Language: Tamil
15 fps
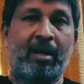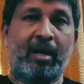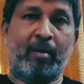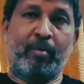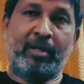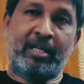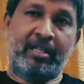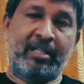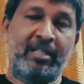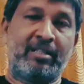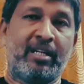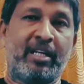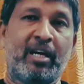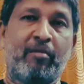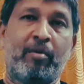அப்படிங்கிறதே
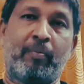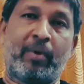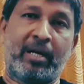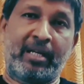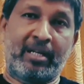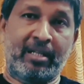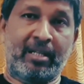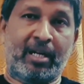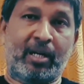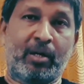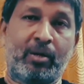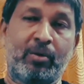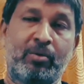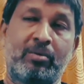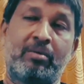தெரியாமல் படிக்கிறதா
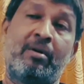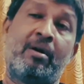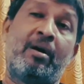இருக்கட்டும்